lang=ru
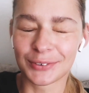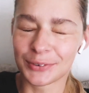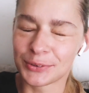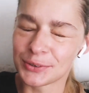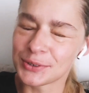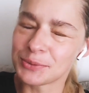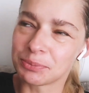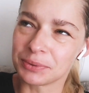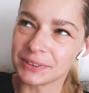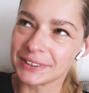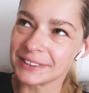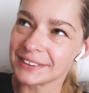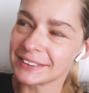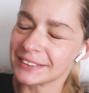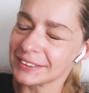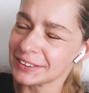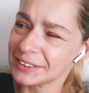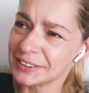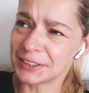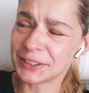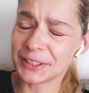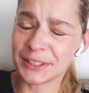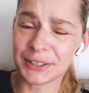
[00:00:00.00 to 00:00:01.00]
Господи,
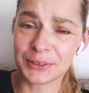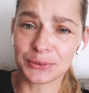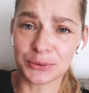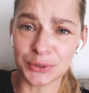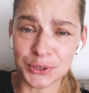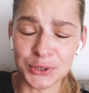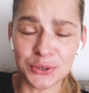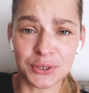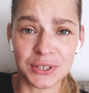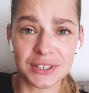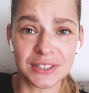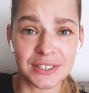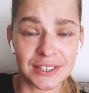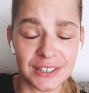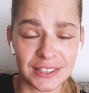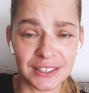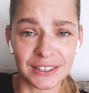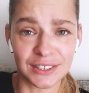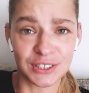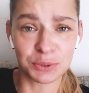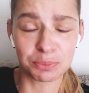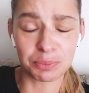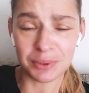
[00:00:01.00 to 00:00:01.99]
строгино, что ты
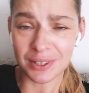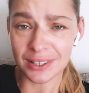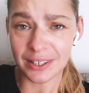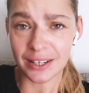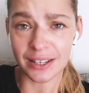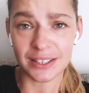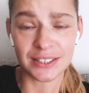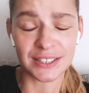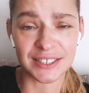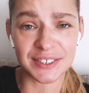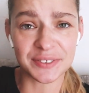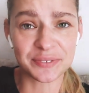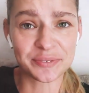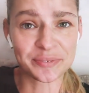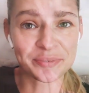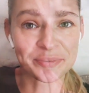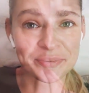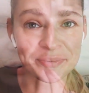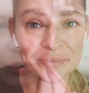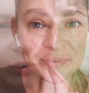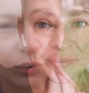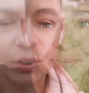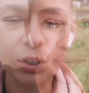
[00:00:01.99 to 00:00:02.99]
делаешь? Прекрати.
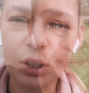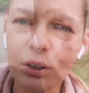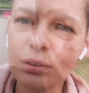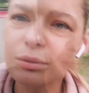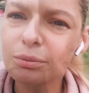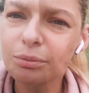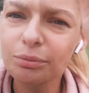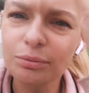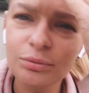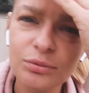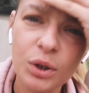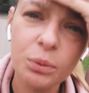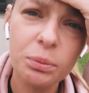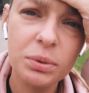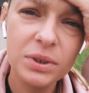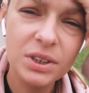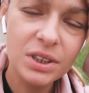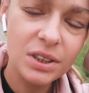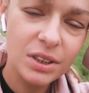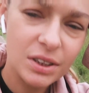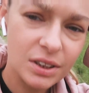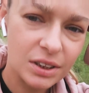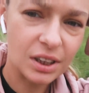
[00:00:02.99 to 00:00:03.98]
Все,
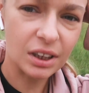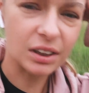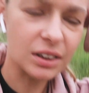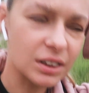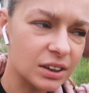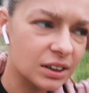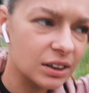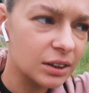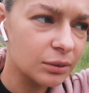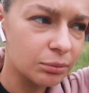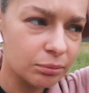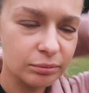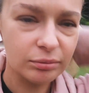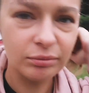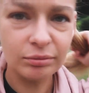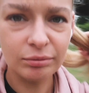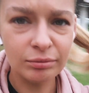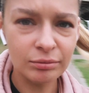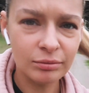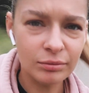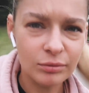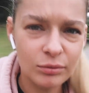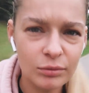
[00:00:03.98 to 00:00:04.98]
выползла из такси.
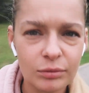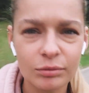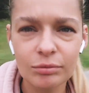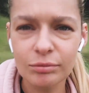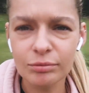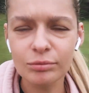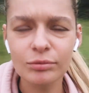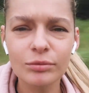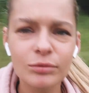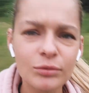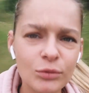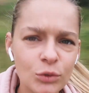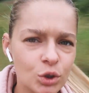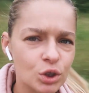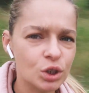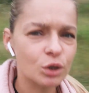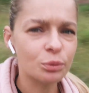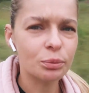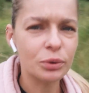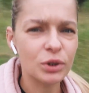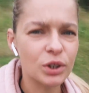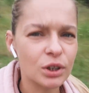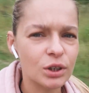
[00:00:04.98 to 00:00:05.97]

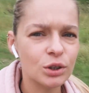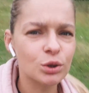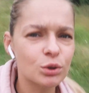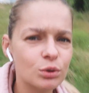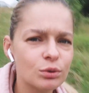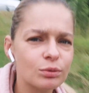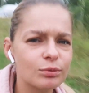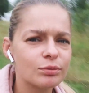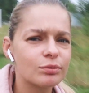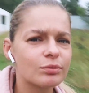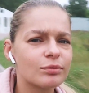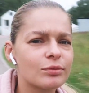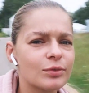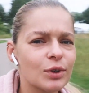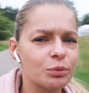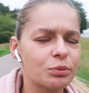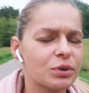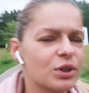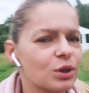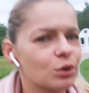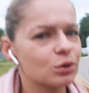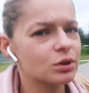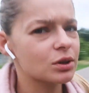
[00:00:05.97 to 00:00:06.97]
Уже подхожу
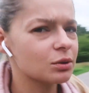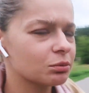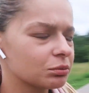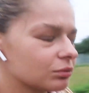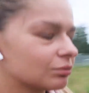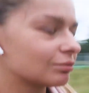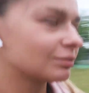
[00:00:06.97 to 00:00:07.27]
к березам